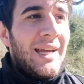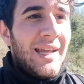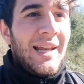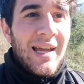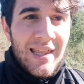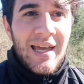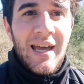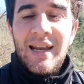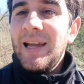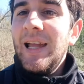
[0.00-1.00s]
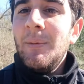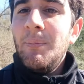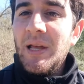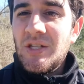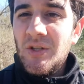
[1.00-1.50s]
Y la idea era que el
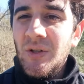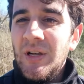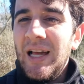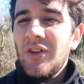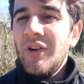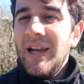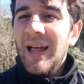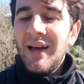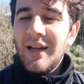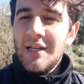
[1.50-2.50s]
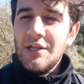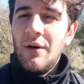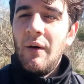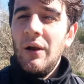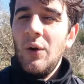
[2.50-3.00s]
peso, las toneladas que
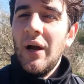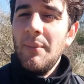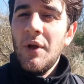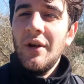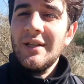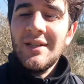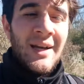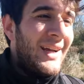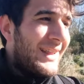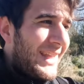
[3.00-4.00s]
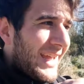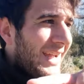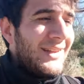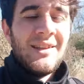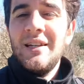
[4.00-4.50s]
llevaban los camiones,
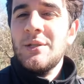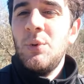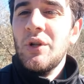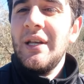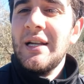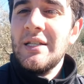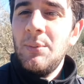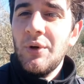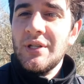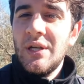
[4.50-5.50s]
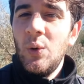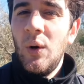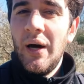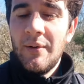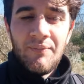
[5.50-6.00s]
dejen de transportarse por ese
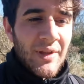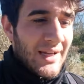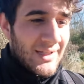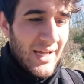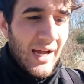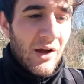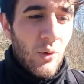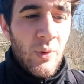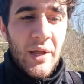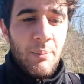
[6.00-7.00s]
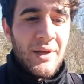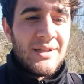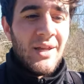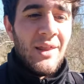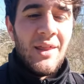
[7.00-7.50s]
lugar, se haga como una
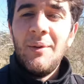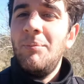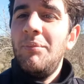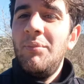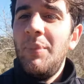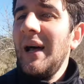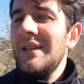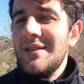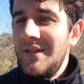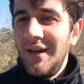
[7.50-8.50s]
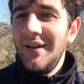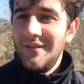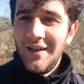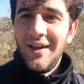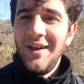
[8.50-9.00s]
especie de panza
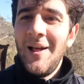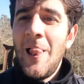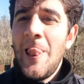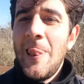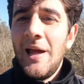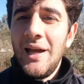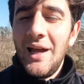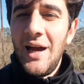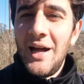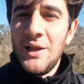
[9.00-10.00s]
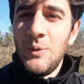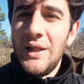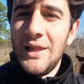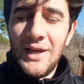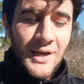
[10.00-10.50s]
eh, a
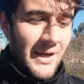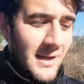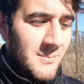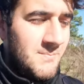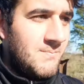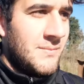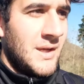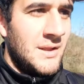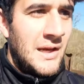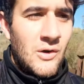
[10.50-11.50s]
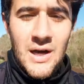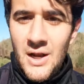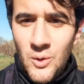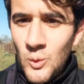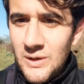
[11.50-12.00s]
nivel de, de lo que
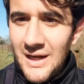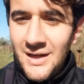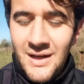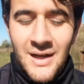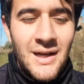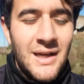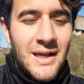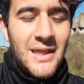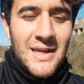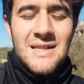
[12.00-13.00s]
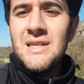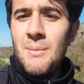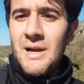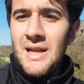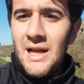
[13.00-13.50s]
es ruta y de esa
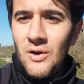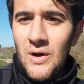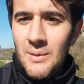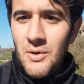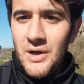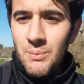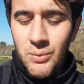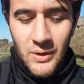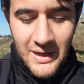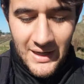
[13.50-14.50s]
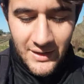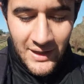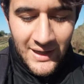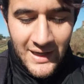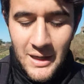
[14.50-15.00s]
manera los camiones pudieran
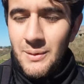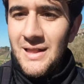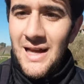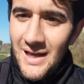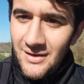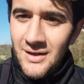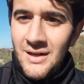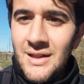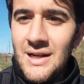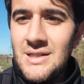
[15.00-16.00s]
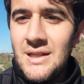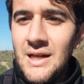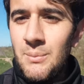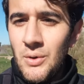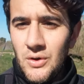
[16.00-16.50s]
evitar
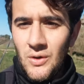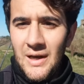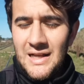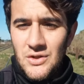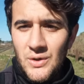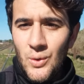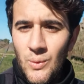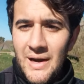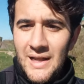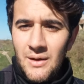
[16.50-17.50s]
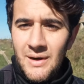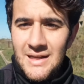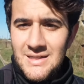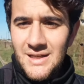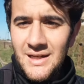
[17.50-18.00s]
transitar por toda la zona urbana de
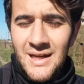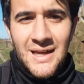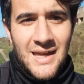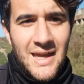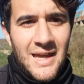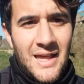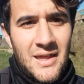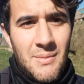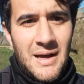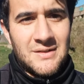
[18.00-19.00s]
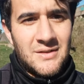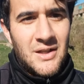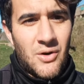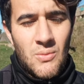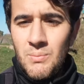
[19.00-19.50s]
Bransen, que además
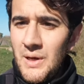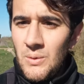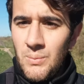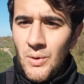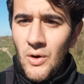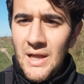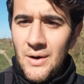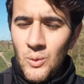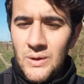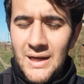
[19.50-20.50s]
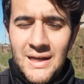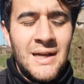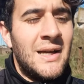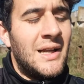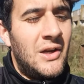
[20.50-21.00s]
de romper un poco la ruta,
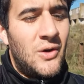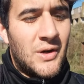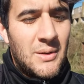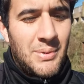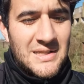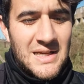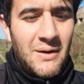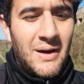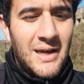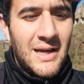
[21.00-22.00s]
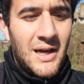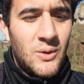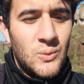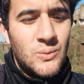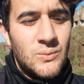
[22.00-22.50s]
lo que pasaba era
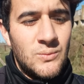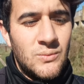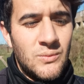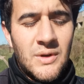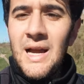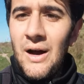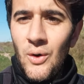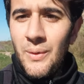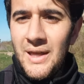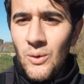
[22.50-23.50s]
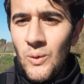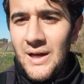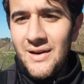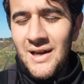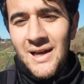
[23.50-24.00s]
un caos
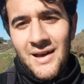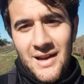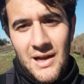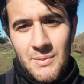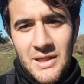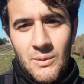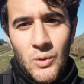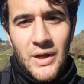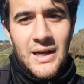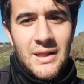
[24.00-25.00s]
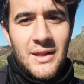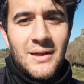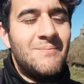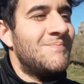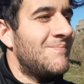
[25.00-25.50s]
vehicular realmente muy grande.